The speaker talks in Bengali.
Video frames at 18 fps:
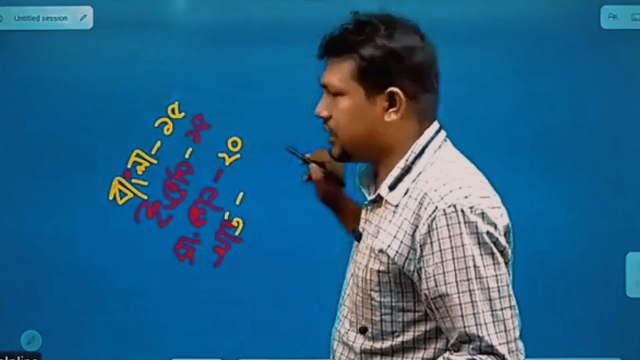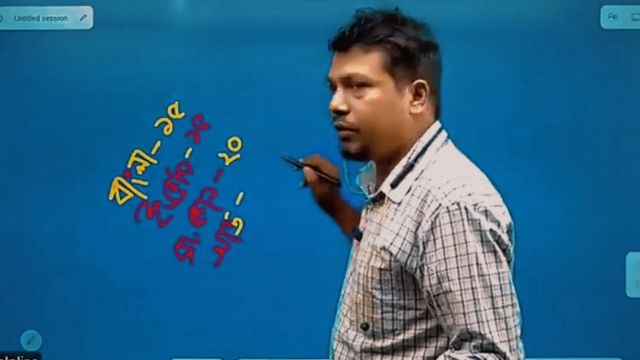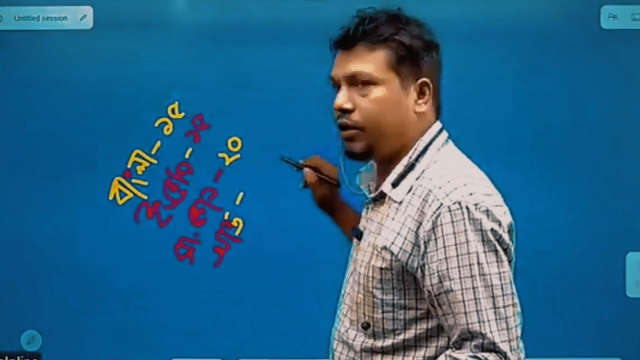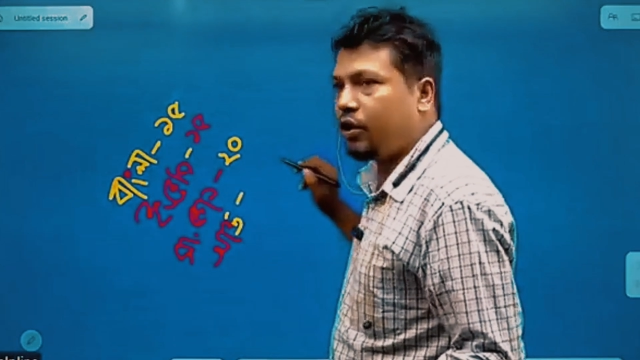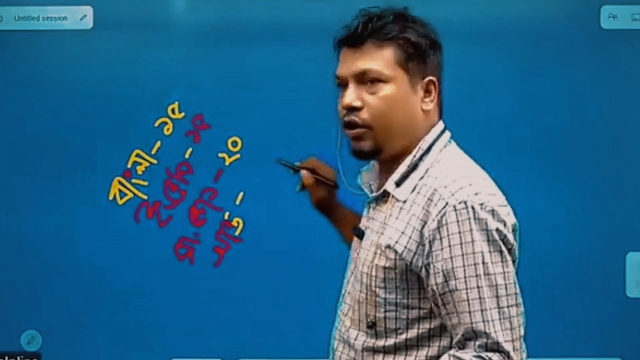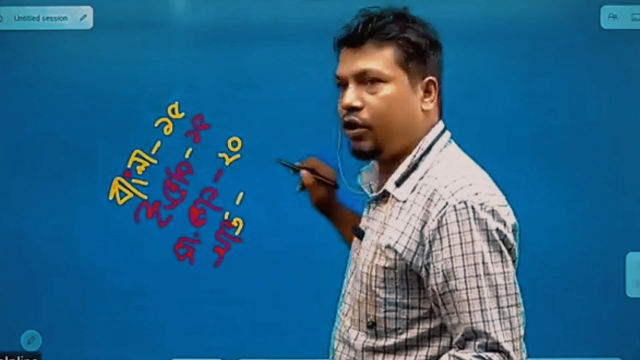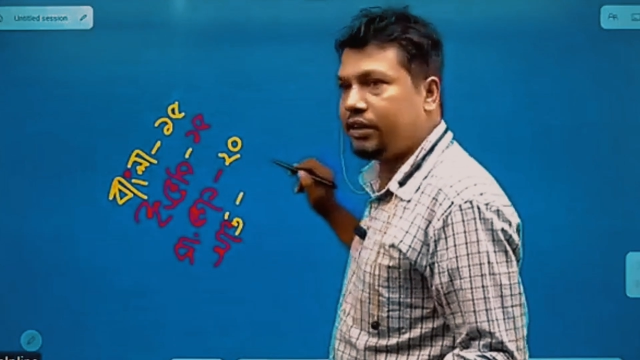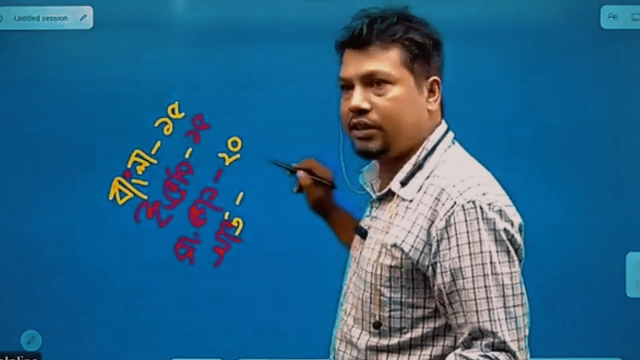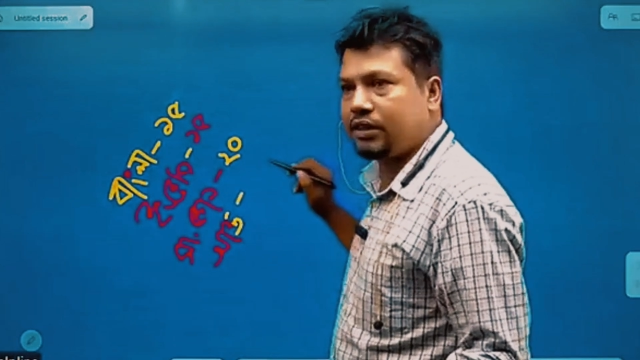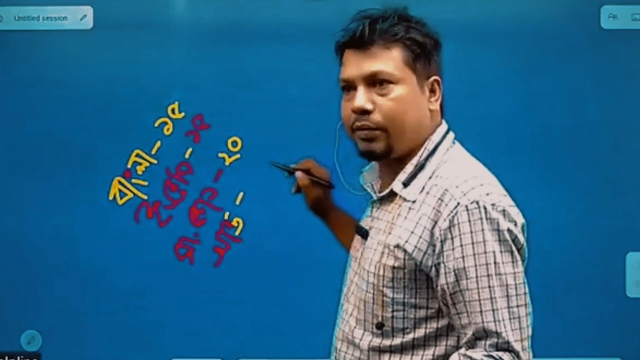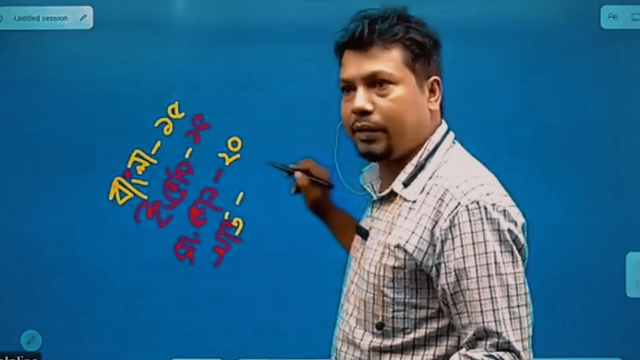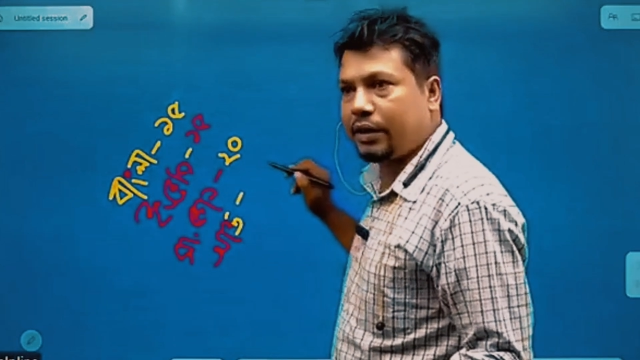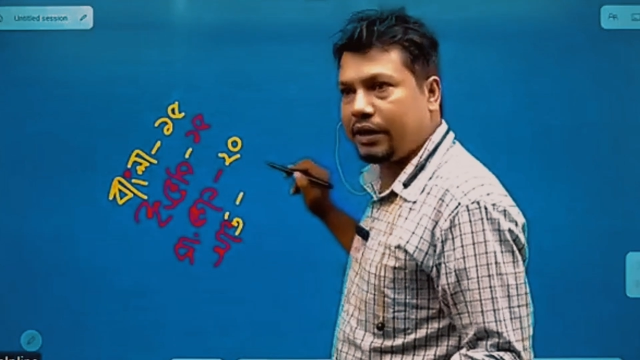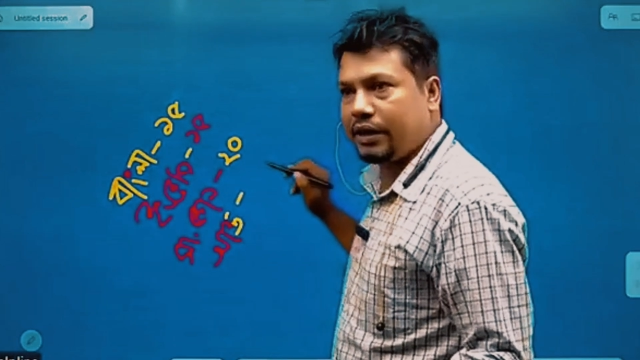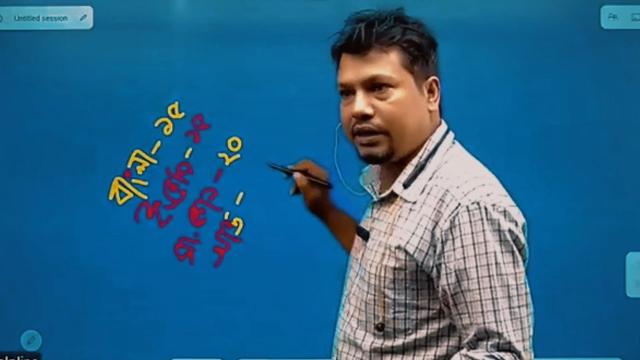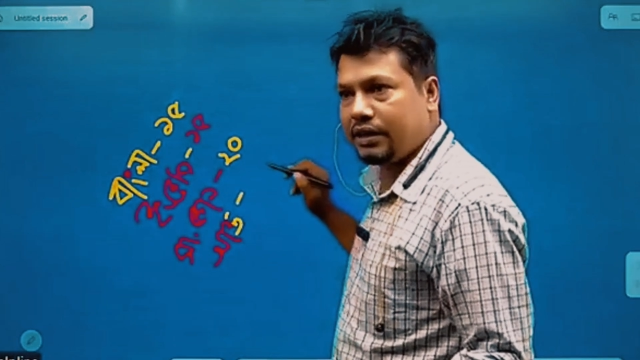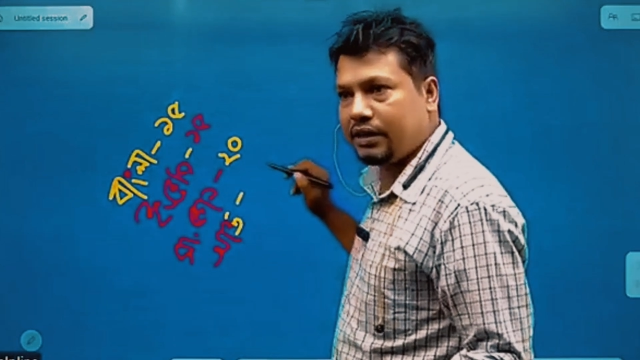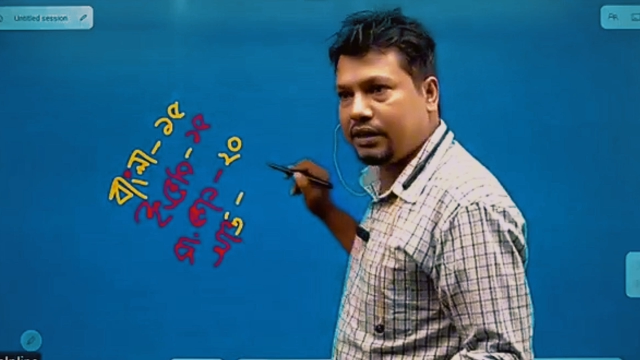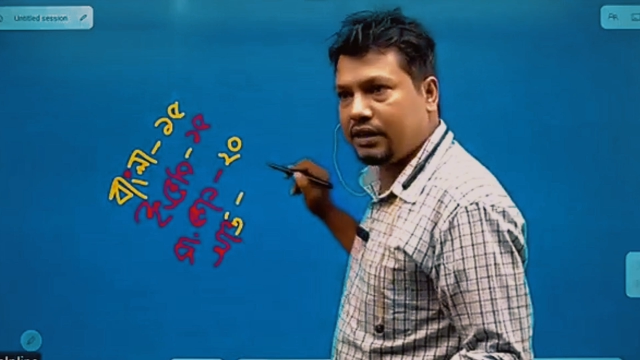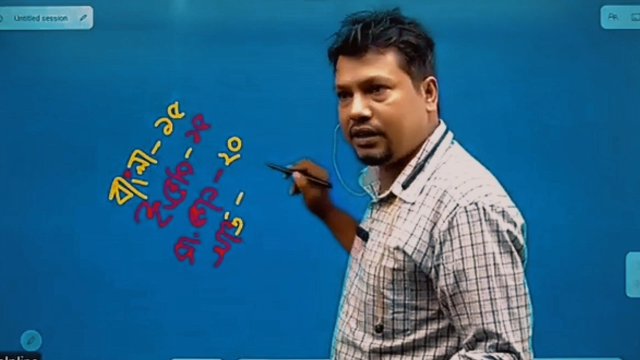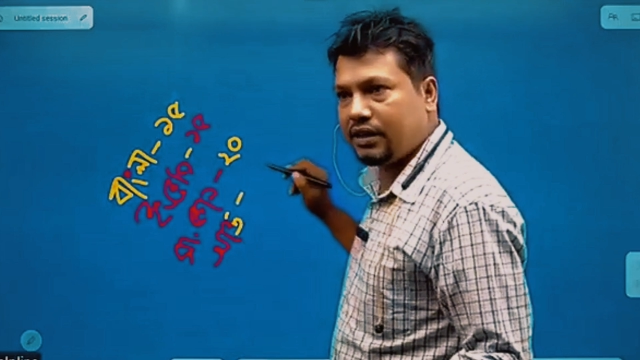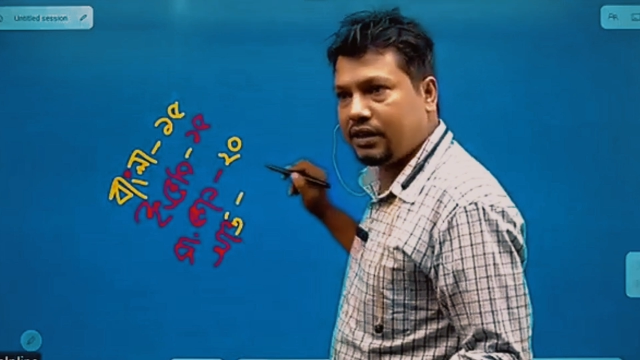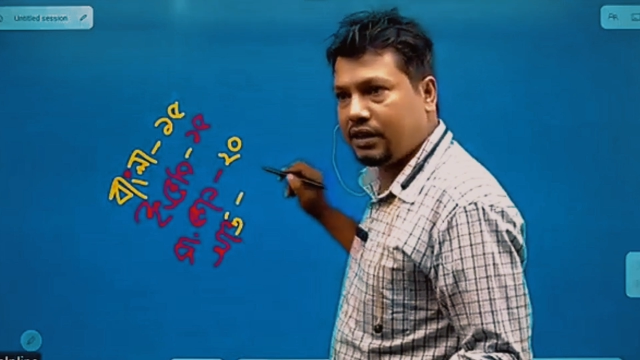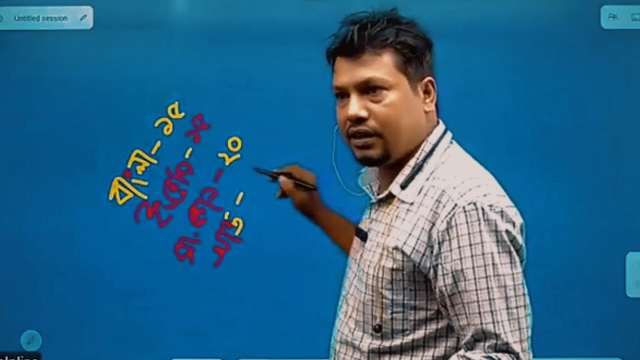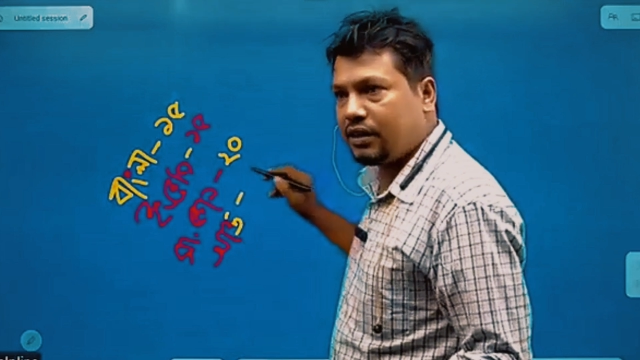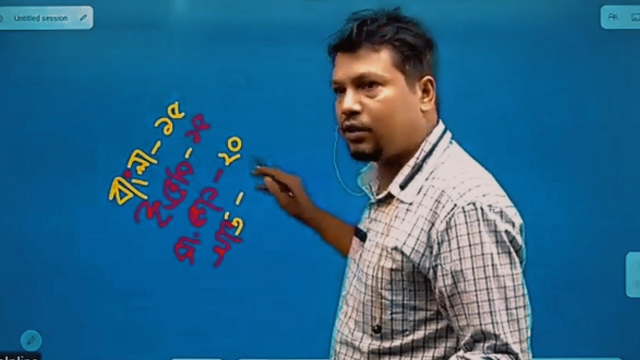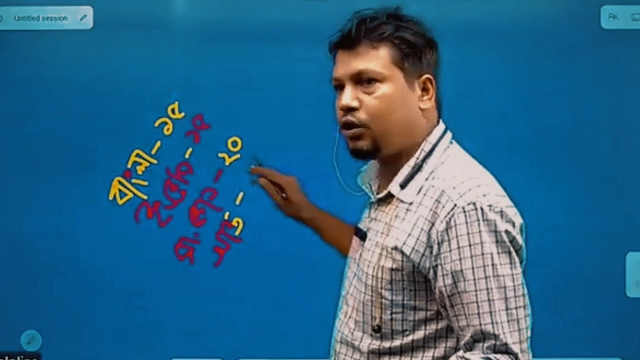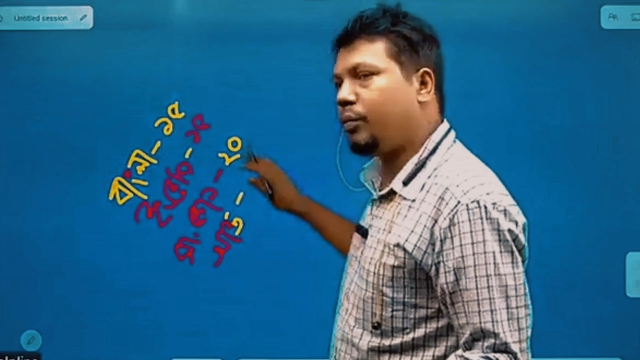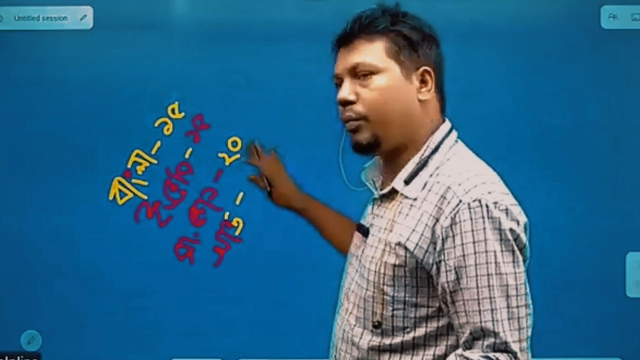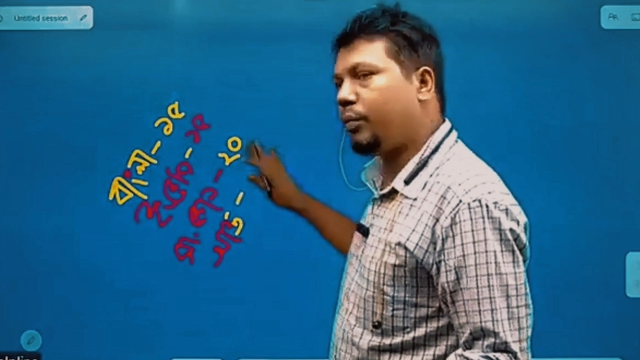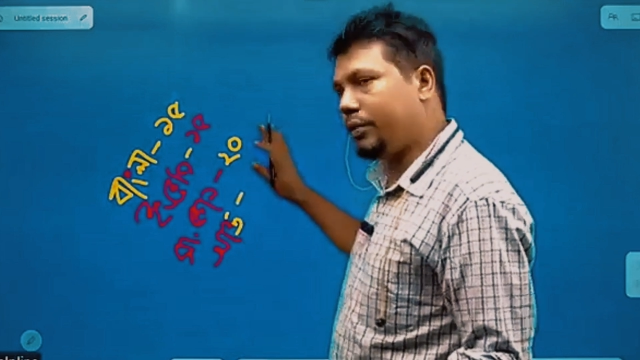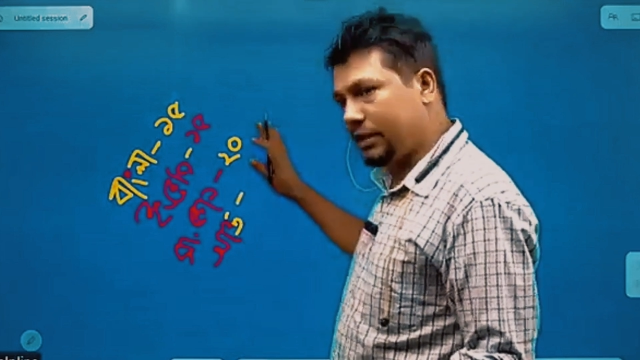নাম্বার হয়ে যেতে পারে তবে